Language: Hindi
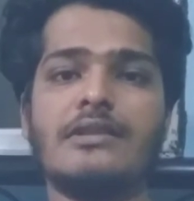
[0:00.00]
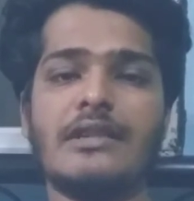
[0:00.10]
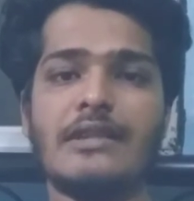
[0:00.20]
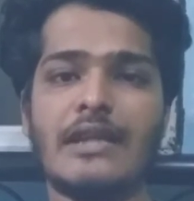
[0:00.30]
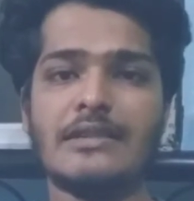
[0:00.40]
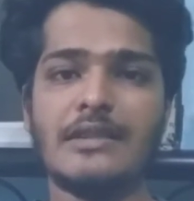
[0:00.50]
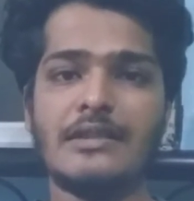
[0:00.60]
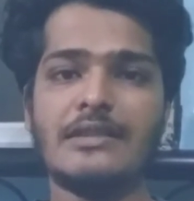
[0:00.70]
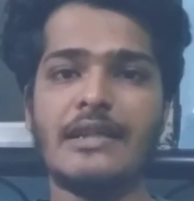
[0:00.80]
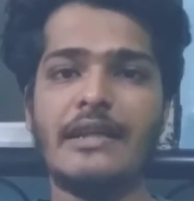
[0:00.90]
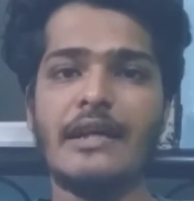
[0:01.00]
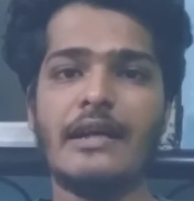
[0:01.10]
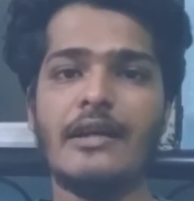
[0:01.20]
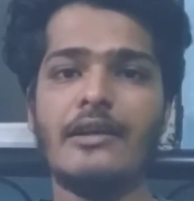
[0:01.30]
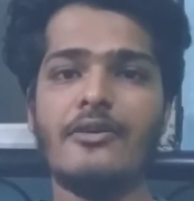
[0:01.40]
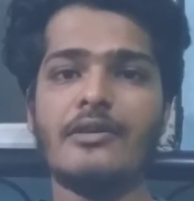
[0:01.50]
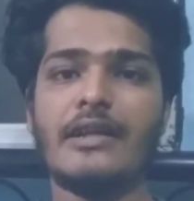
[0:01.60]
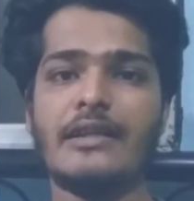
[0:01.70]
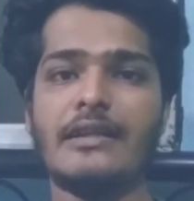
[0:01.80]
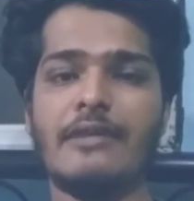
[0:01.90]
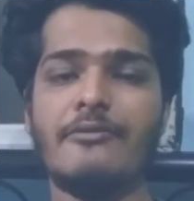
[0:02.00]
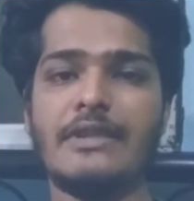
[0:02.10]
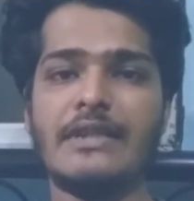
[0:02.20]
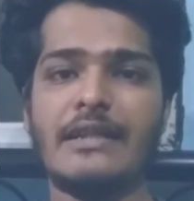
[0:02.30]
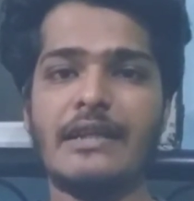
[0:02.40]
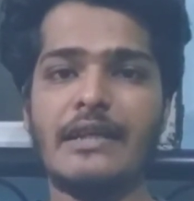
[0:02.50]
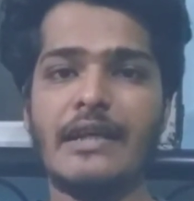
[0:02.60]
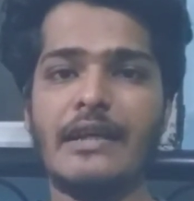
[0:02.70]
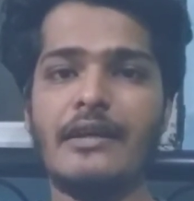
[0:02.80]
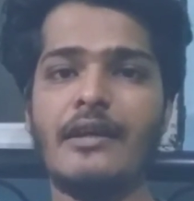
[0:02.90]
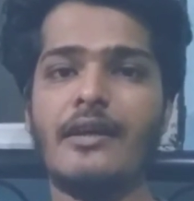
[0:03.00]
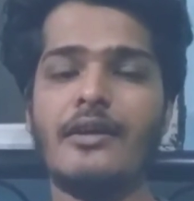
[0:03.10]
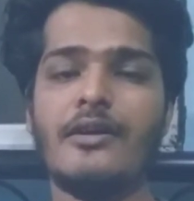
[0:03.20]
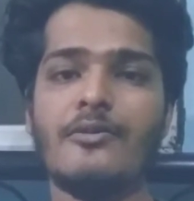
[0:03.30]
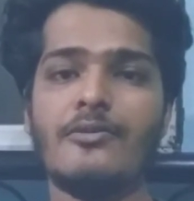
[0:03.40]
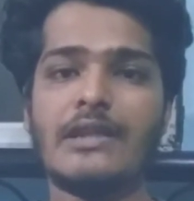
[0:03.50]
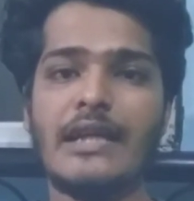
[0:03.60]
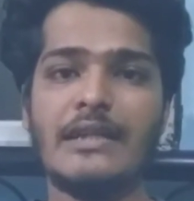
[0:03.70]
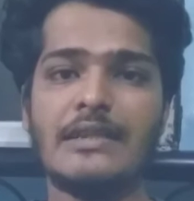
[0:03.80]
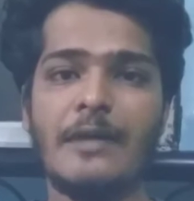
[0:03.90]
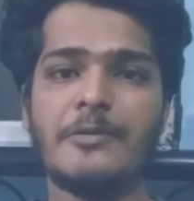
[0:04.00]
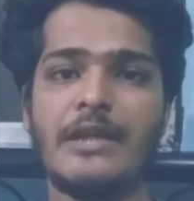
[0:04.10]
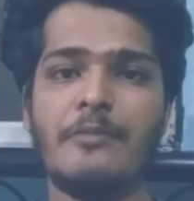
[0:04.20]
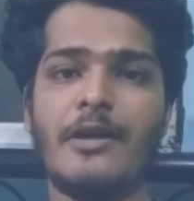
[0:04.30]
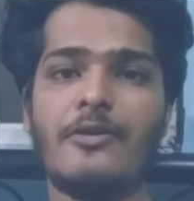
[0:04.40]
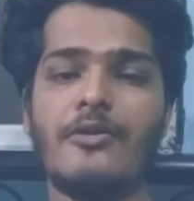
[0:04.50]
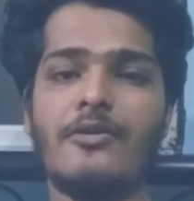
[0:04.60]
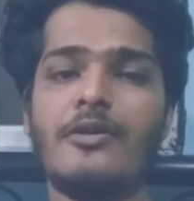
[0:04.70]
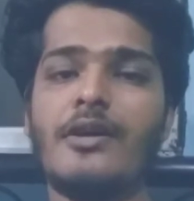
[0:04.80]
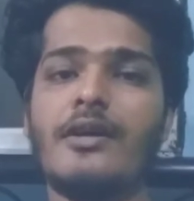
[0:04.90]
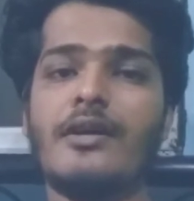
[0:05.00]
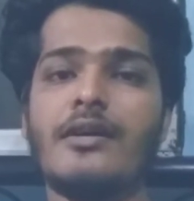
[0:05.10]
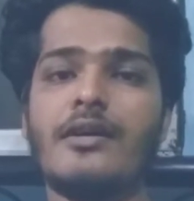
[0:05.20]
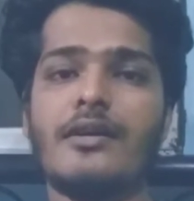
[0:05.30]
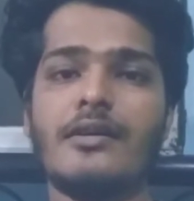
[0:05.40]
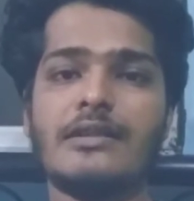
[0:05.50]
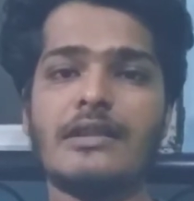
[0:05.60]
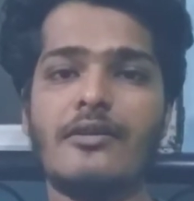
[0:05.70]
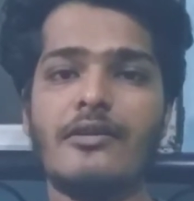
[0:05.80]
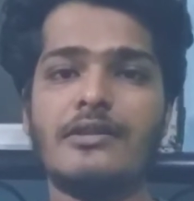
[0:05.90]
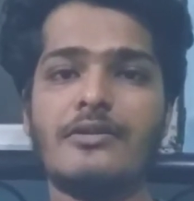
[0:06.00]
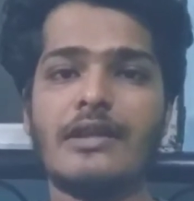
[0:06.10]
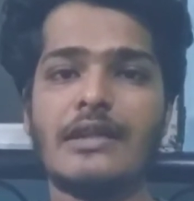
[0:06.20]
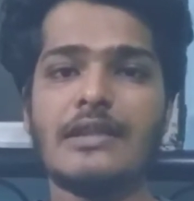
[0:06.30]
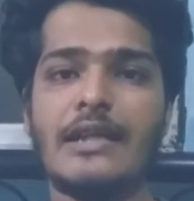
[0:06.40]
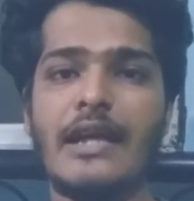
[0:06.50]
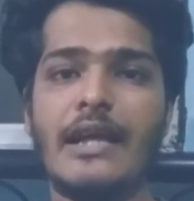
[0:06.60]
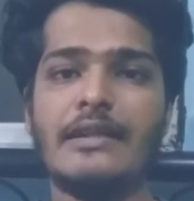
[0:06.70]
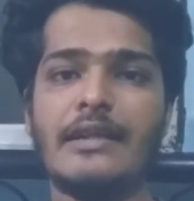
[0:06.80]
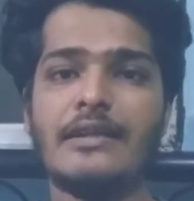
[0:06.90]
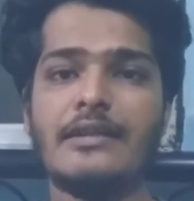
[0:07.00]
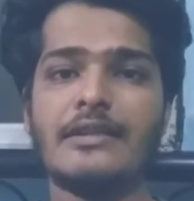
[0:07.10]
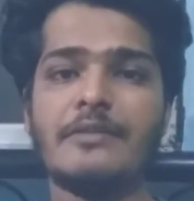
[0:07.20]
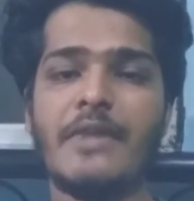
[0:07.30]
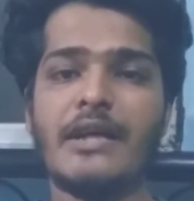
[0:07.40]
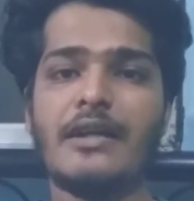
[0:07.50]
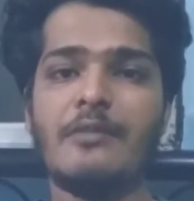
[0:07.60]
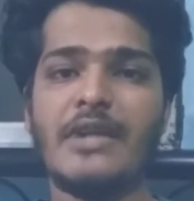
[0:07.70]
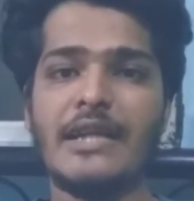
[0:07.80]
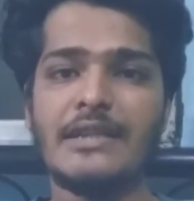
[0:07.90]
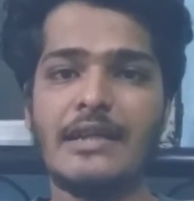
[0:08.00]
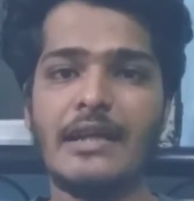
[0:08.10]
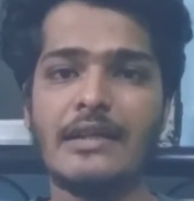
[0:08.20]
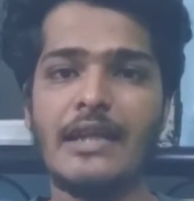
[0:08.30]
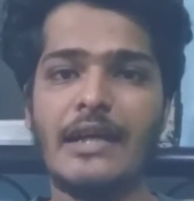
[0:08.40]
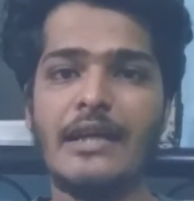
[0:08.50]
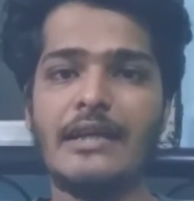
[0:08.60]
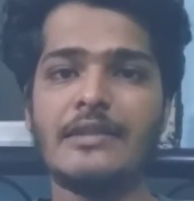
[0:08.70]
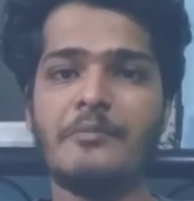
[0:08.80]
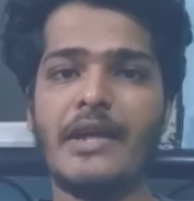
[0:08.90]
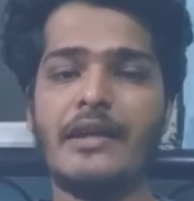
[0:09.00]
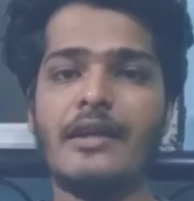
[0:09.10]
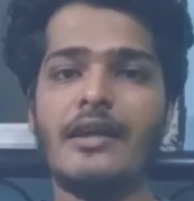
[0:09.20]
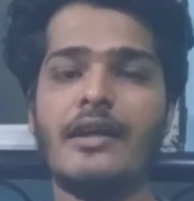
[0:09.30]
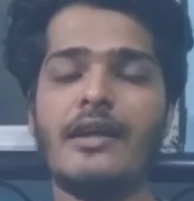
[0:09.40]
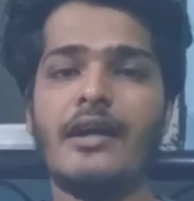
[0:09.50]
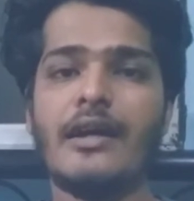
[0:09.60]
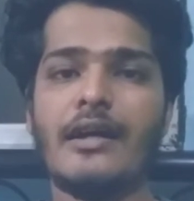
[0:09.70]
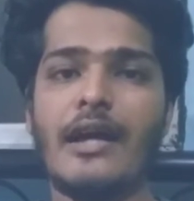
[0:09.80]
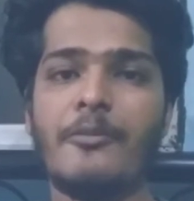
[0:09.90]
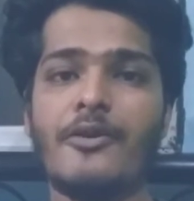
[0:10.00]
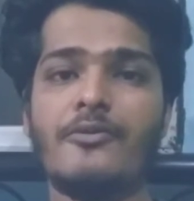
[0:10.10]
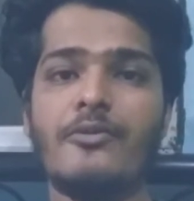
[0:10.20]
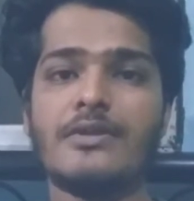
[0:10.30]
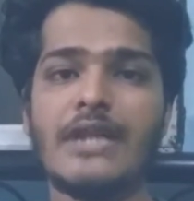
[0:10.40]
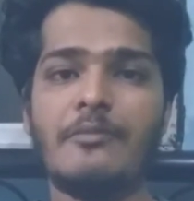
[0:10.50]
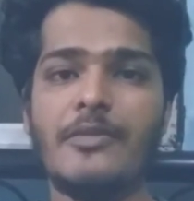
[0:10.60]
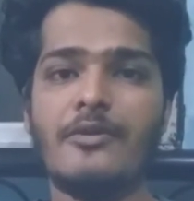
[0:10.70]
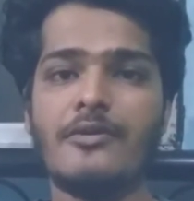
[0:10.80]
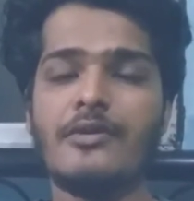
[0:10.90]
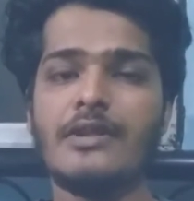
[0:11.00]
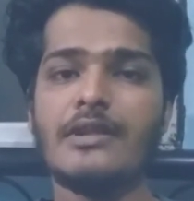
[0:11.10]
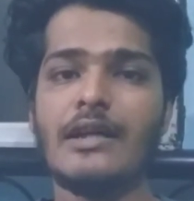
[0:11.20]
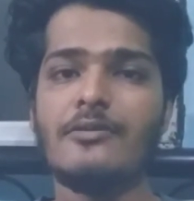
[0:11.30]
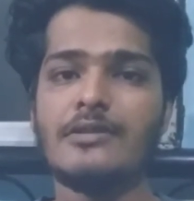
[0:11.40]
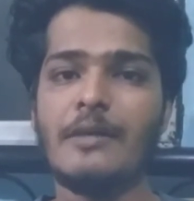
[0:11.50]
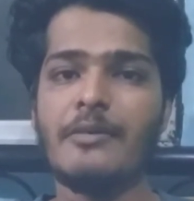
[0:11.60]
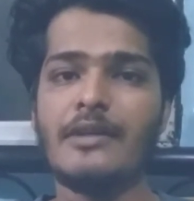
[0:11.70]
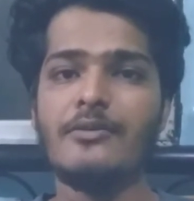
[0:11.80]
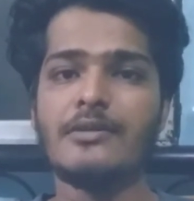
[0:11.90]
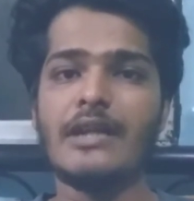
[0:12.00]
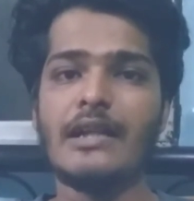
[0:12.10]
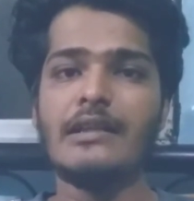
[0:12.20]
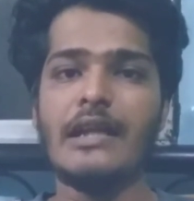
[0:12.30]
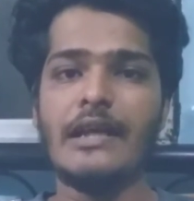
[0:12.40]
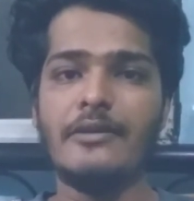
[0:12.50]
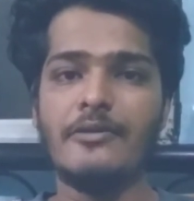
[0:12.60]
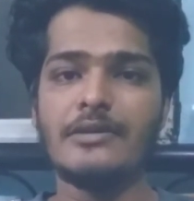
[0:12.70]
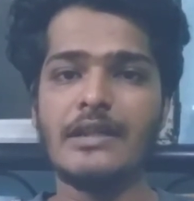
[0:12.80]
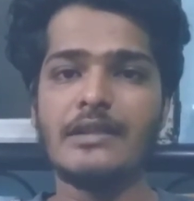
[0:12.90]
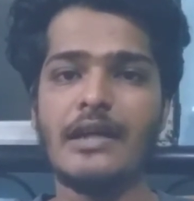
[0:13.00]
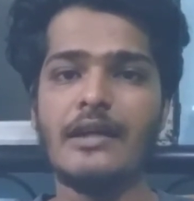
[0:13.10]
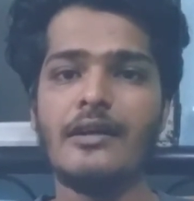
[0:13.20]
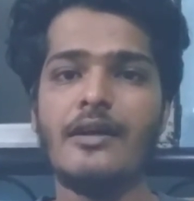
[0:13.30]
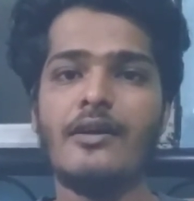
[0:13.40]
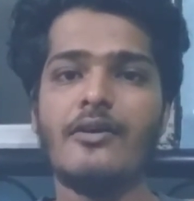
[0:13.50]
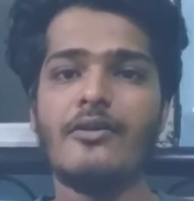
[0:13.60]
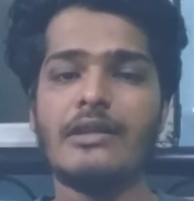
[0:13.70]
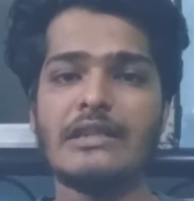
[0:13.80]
जितना सर्च किया है और कितने विजिट किए हैं उसके हिसाब से मेरे को सिरोही जो नस्ल है ये इसमें कम रिस्क लगता है इसमें अगर आपको नुकसान भी हो तो इतना कुछ आपका नुकसान नहीं हो सकता और